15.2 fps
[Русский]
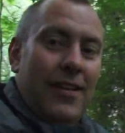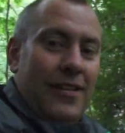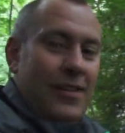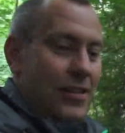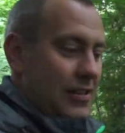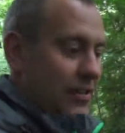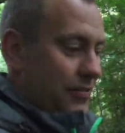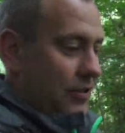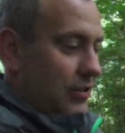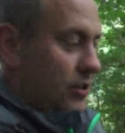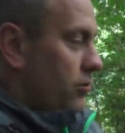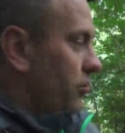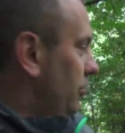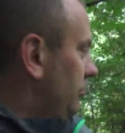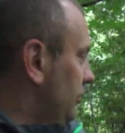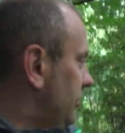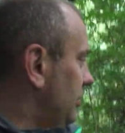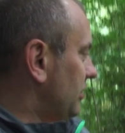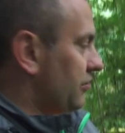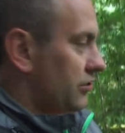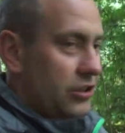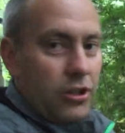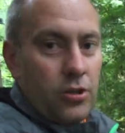Если вы находитесь
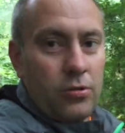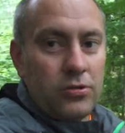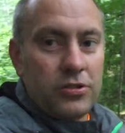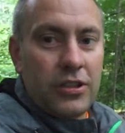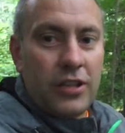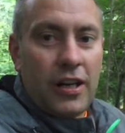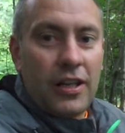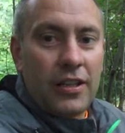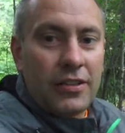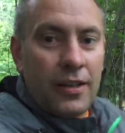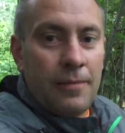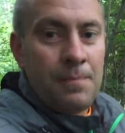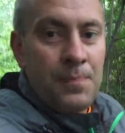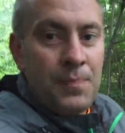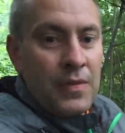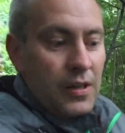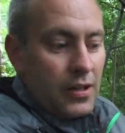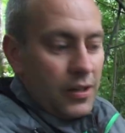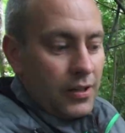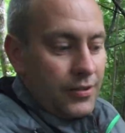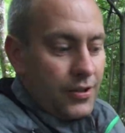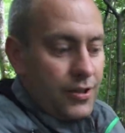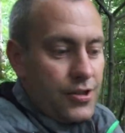где-то в Сигулзе, а это
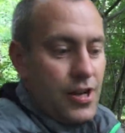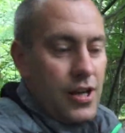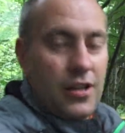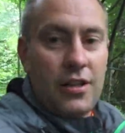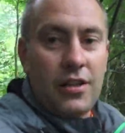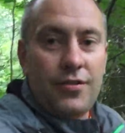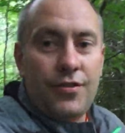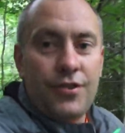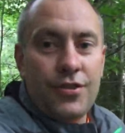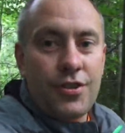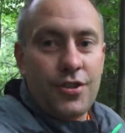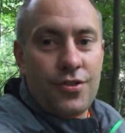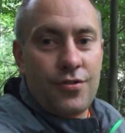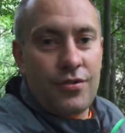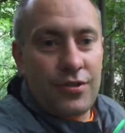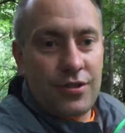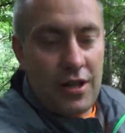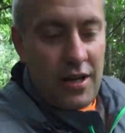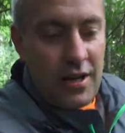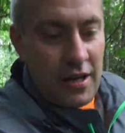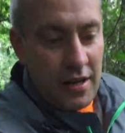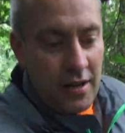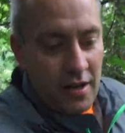изначально латвийская
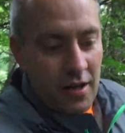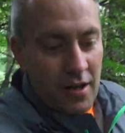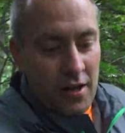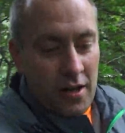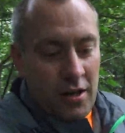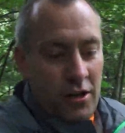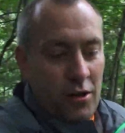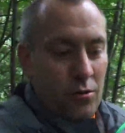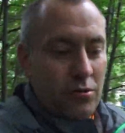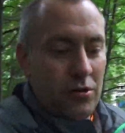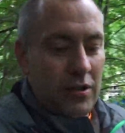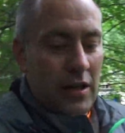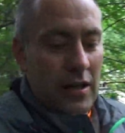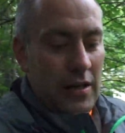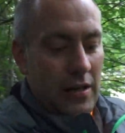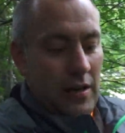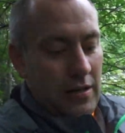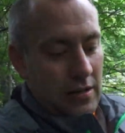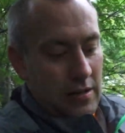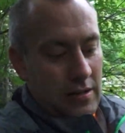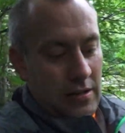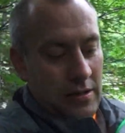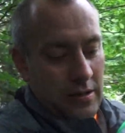Швейцария, и
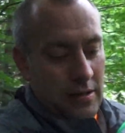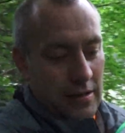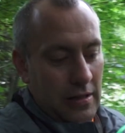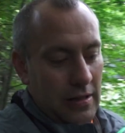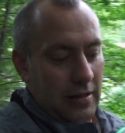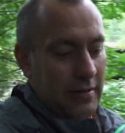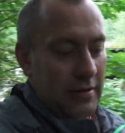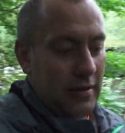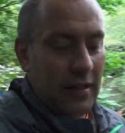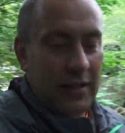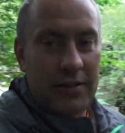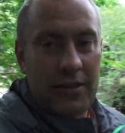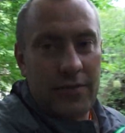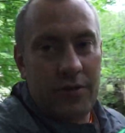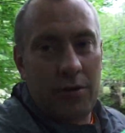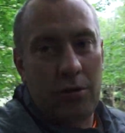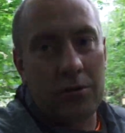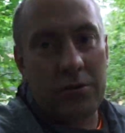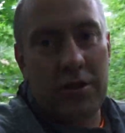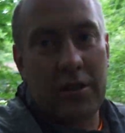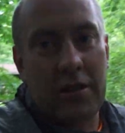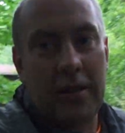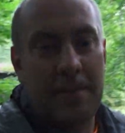устали от активного
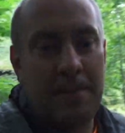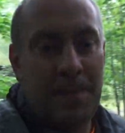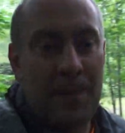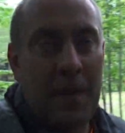отдыха,